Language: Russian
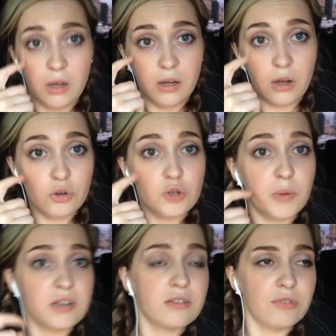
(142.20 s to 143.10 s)
Короче,
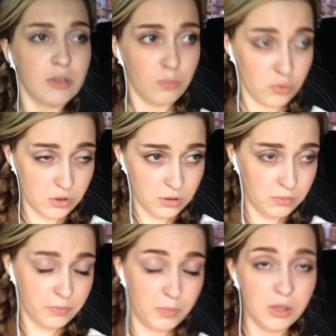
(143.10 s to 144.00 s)
празднования будет.
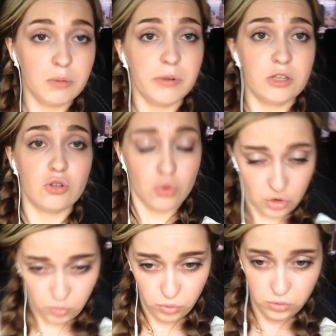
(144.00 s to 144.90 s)
Белое платье
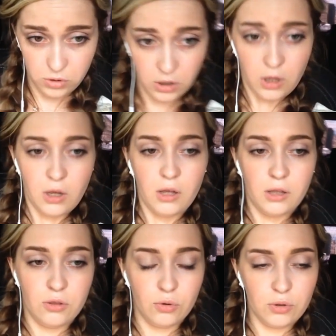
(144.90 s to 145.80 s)
тоже будет.
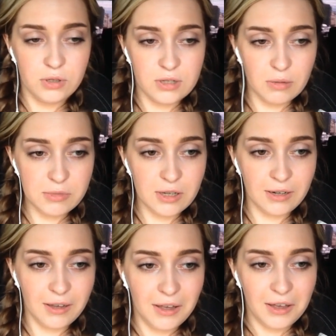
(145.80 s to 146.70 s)
Но на самом
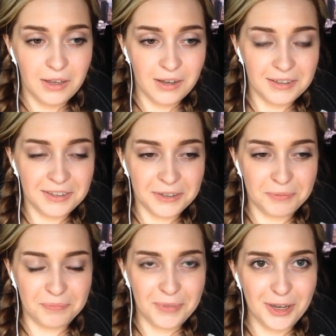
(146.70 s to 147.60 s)
деле, я когда
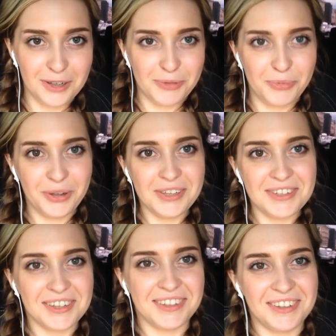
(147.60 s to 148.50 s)
мерила
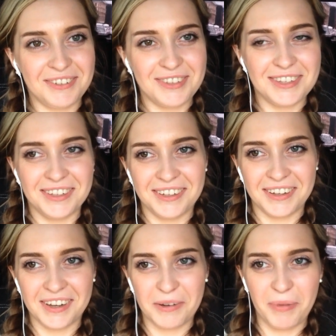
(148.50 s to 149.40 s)
платье, и когда увидела,
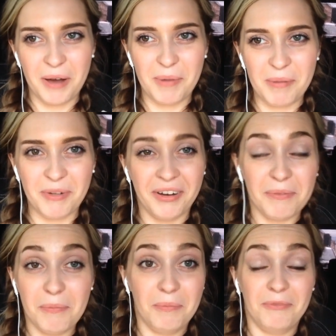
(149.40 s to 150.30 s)
как моя мама
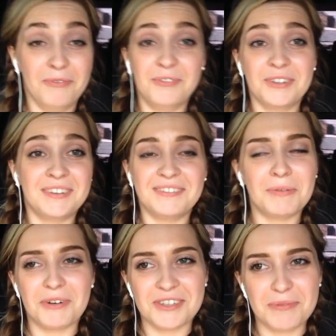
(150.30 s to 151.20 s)
вот вы
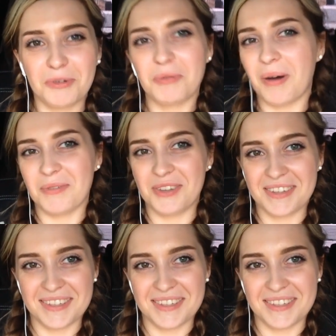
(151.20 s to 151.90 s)
просто мою маму не